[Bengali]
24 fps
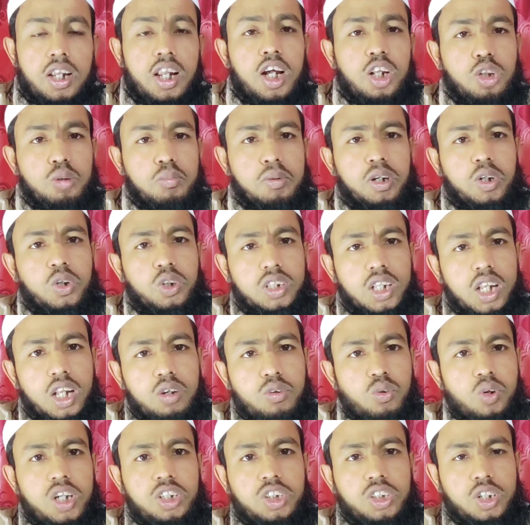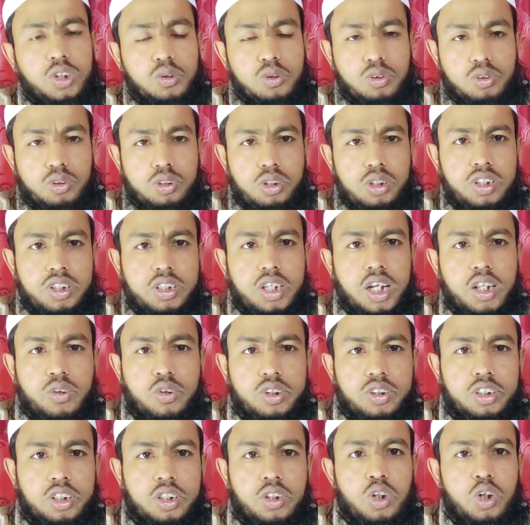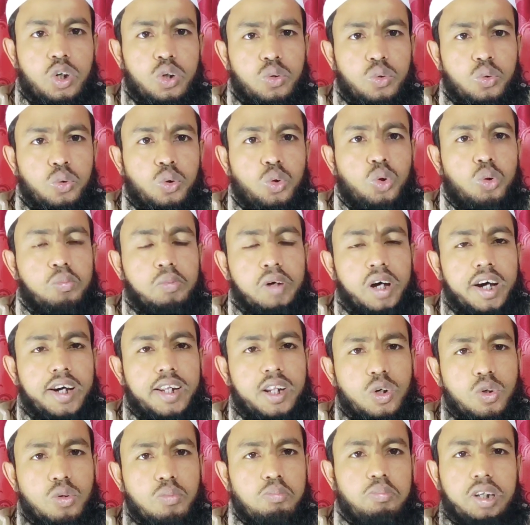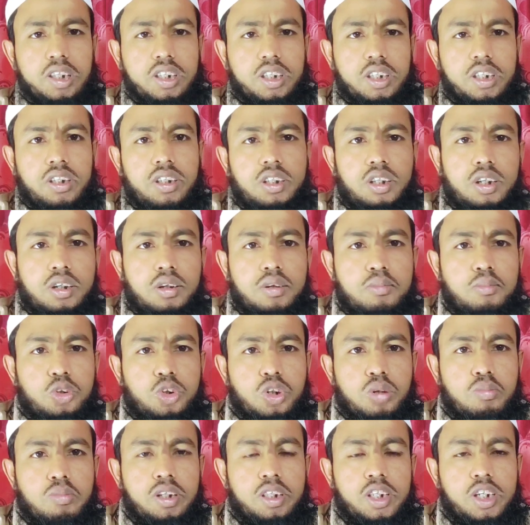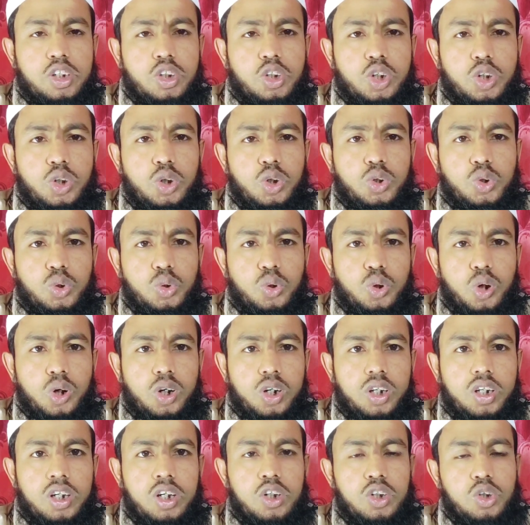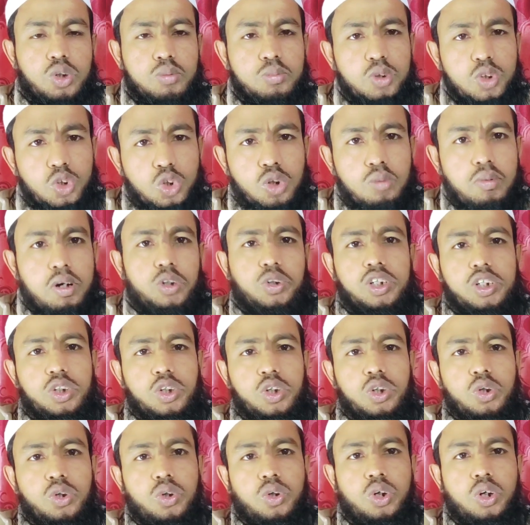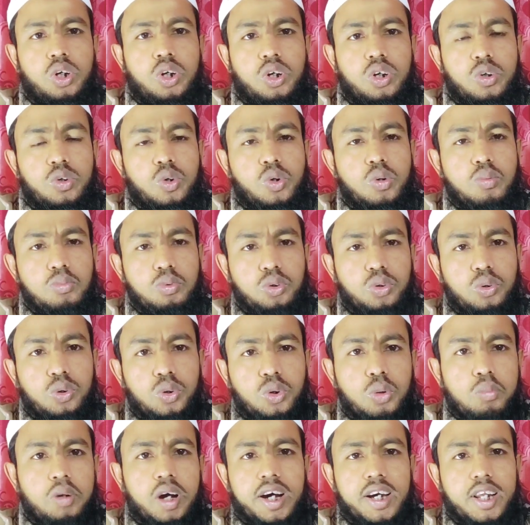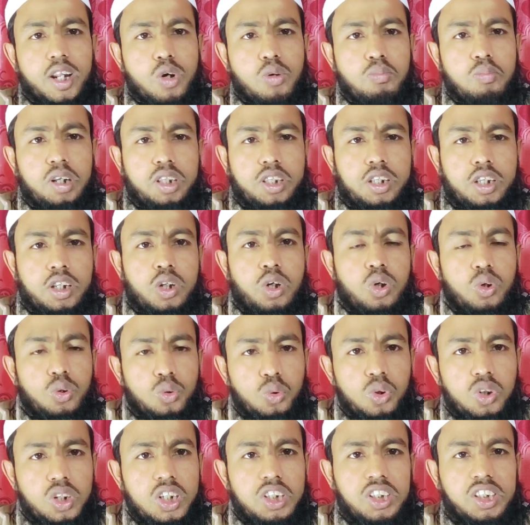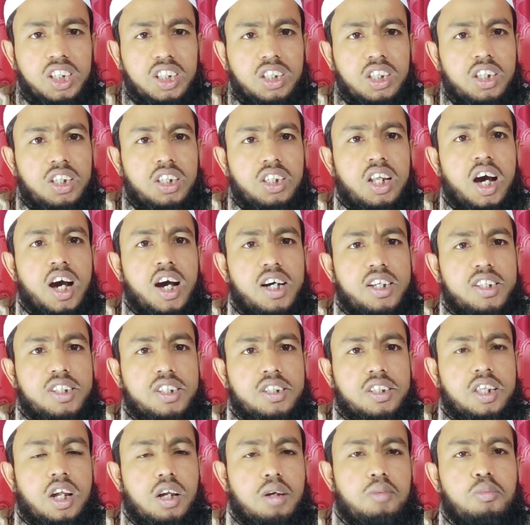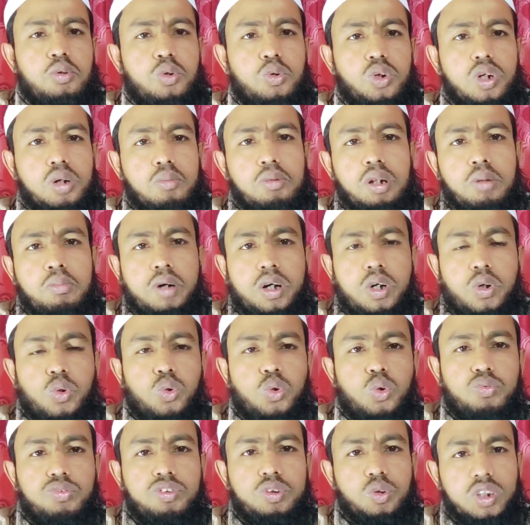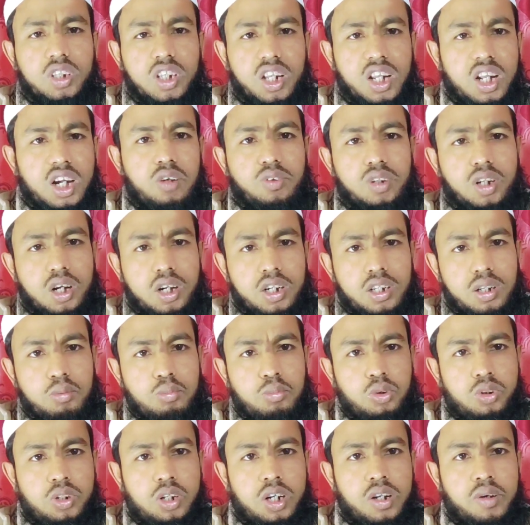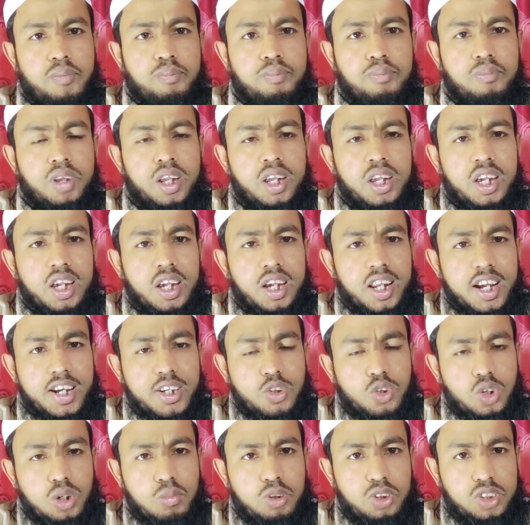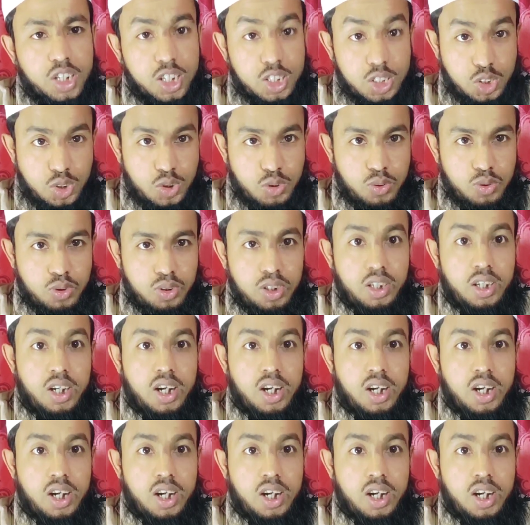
আল্লাহ তোমার কথা কোরআন ইসাদ করছেন কুন্তুম খায়রা উম্মাতিন মুসলমানদের জন্য শুধু নয় সমস্ত মানুষের জন্য খায়রা উম্মাতিন উখরিজাত তা'মুরুনা বিল ওয়া তানহাউনা আনিল মুনকার এরাই সর্বশ্রেষ্ঠ